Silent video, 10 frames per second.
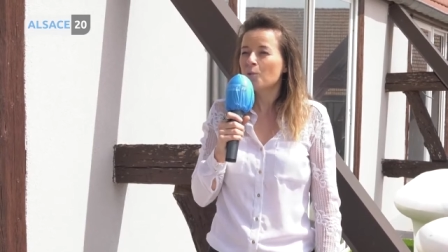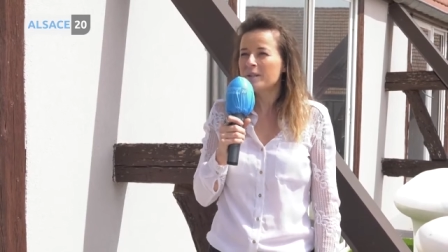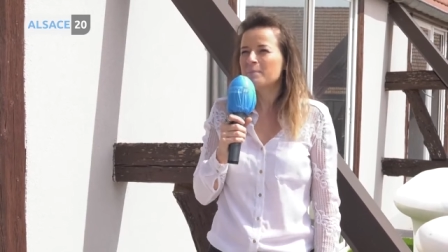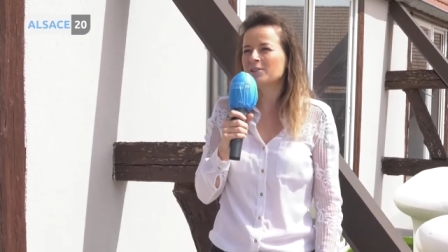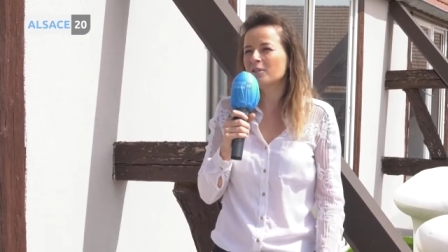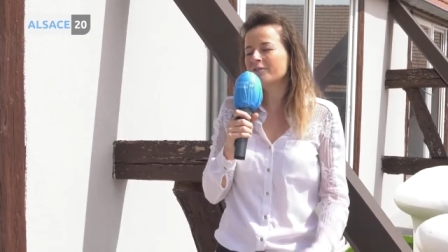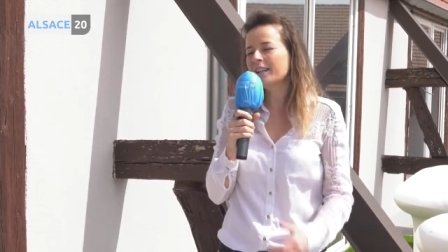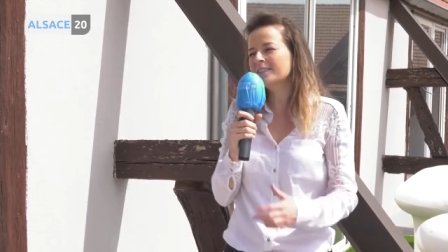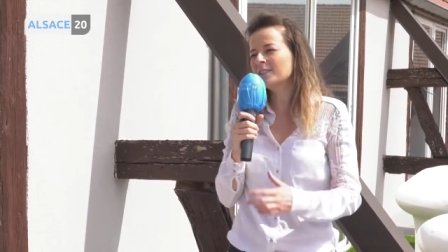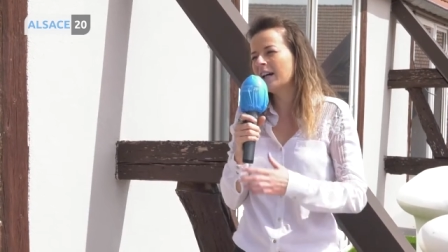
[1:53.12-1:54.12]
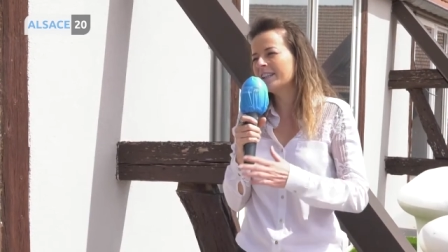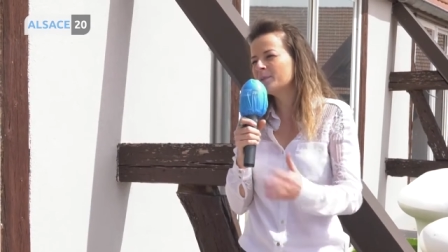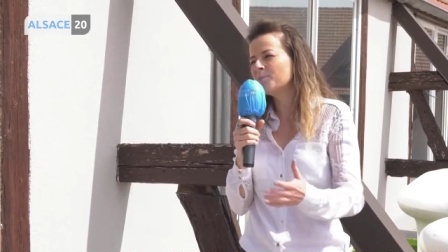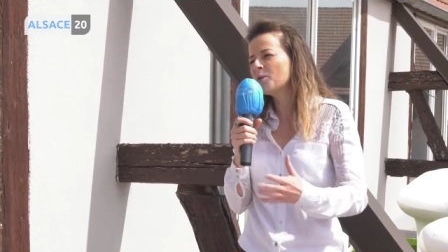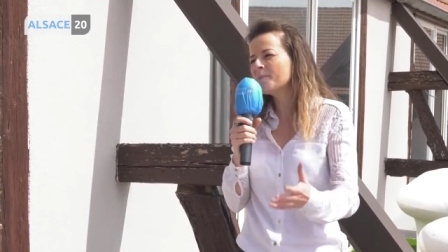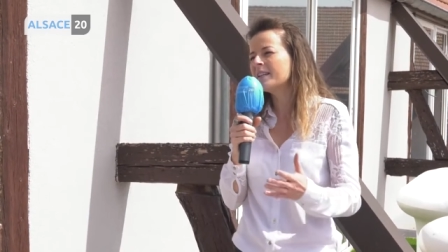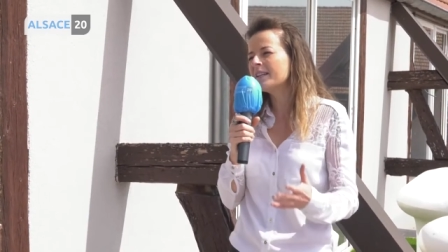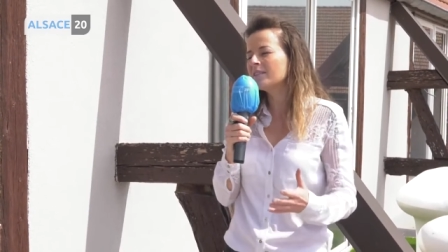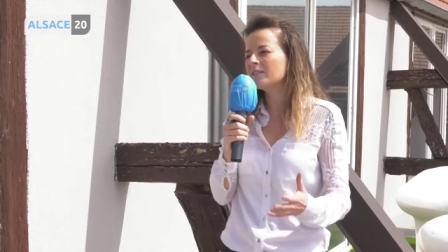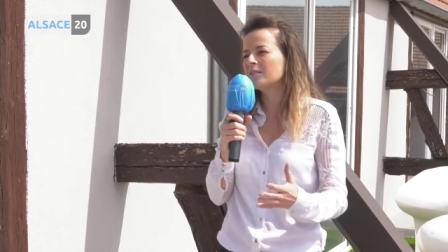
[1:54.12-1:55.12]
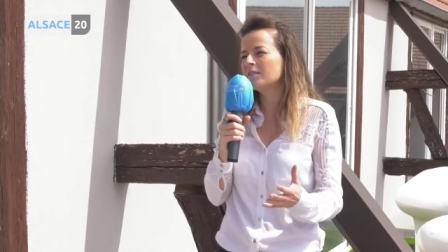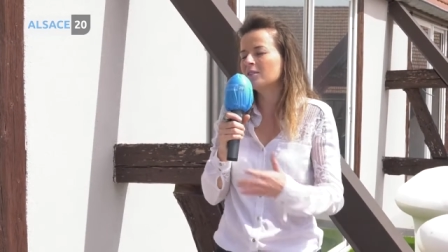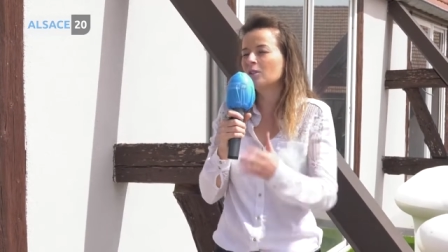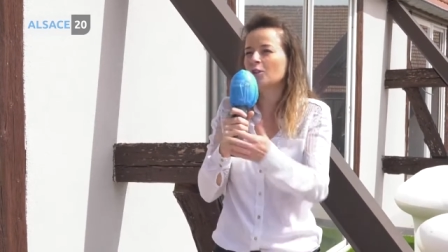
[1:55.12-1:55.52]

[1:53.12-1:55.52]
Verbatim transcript: Oui, parce qu'en fait, un des premiers, euh,